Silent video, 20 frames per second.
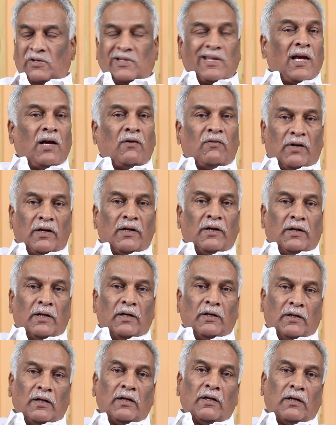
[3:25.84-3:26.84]
సేవ
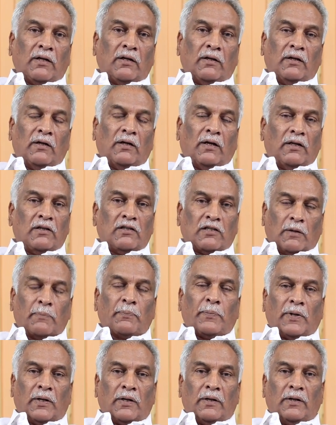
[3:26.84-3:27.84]
అంటే ఏంటి అని
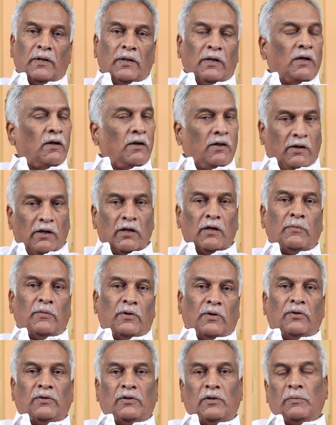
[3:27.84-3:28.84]
చెప్పాలంటే ఎన్టీ
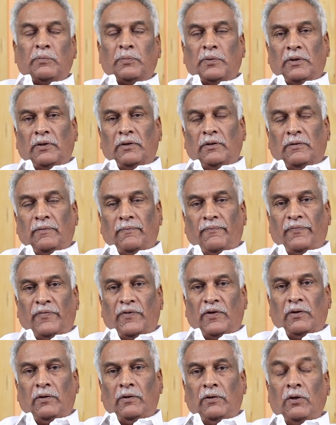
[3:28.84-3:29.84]
రామారావు చెప్పాలి
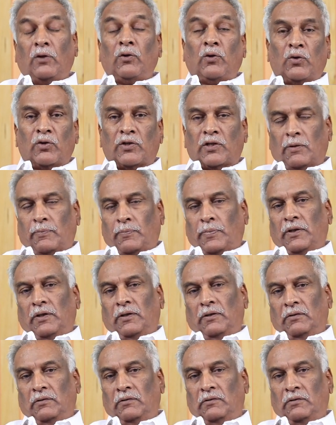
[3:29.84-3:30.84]
ఎందుకు
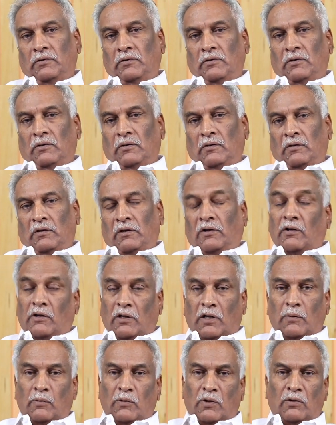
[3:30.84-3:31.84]
చెప్పాలి
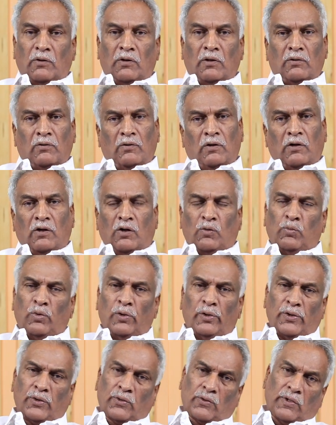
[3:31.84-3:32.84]
ఎన్టీ రామారావు గారు కూడా
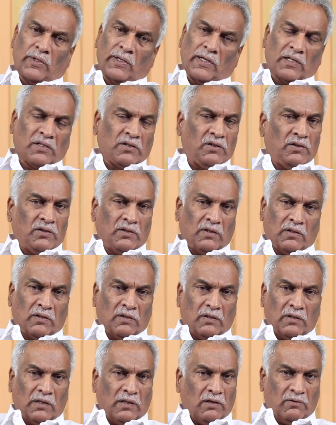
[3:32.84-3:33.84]
డబ్బులు తీసుకుని యాక్ట్ చేశారు
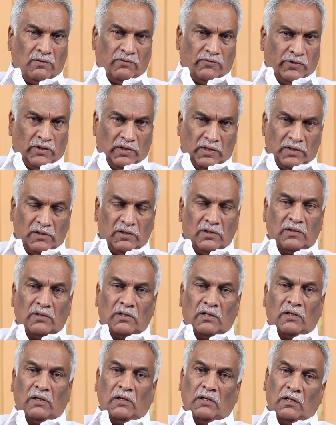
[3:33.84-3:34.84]
కదా ఆయన ఫ్రీగా
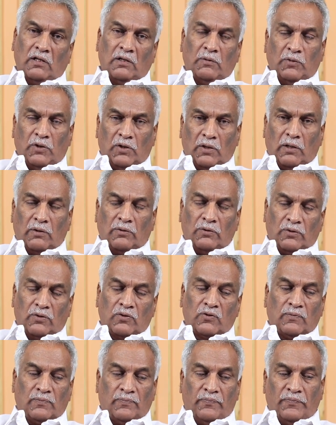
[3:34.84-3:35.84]
చేశారా అని మీరు
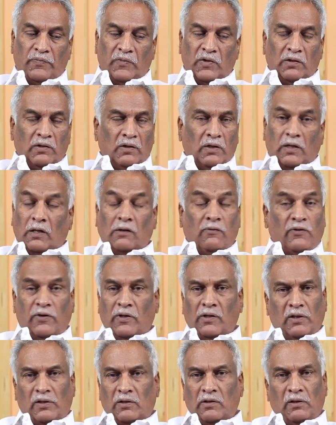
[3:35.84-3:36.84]
అడగవచ్చు ఆయన
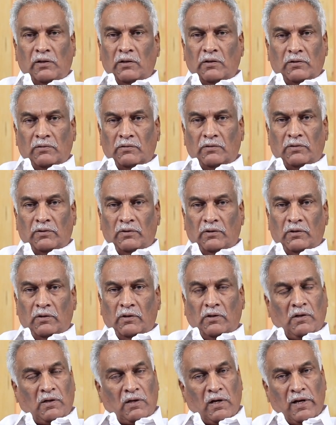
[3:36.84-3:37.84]
ఫ్రీగా చేయలేదు
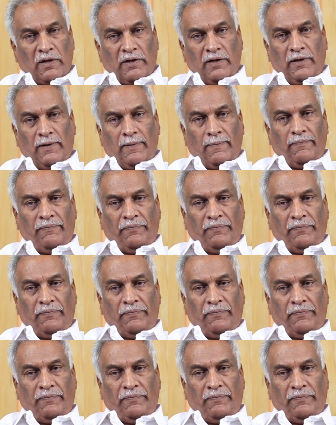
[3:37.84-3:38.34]
కానీ